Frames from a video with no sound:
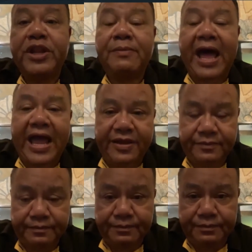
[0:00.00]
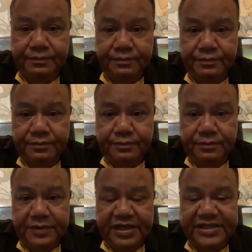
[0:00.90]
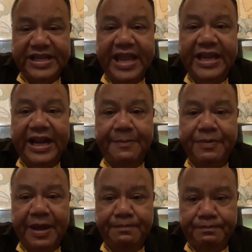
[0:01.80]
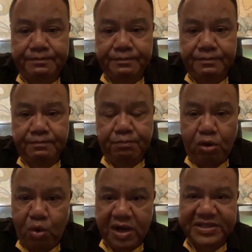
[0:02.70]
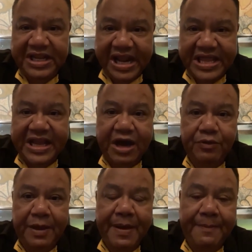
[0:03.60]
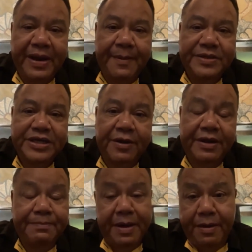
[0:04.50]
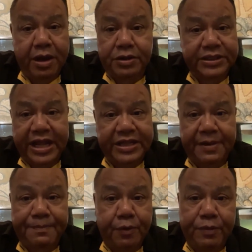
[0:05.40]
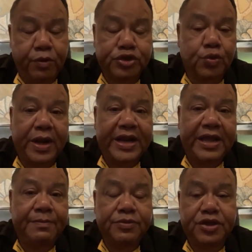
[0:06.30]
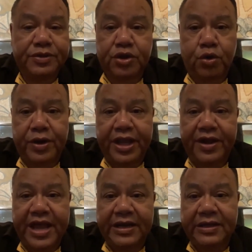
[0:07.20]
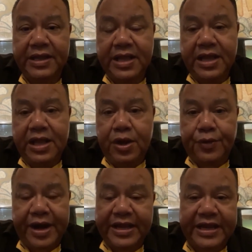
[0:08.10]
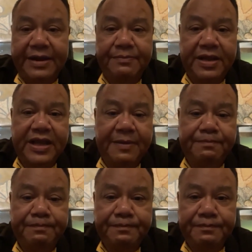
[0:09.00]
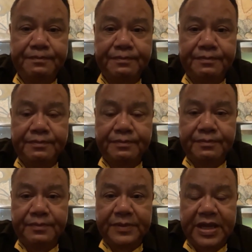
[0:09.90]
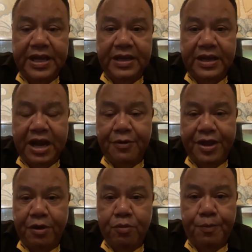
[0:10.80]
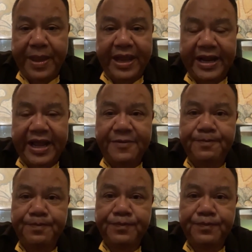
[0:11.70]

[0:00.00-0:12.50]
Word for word: ถุยน้ำลายใส่กลับกับพวกที่เล่นเขาในพรรคพลังประชารัฐไม่ได้เขาจะเล่นท่านประวิตรวงษ์สุวรรณนะผมเชื่อว่าสองคนนี้ก็ยังรักกันเหมือนกับนะข้าวเหนียวหมูปิ้งอะนะ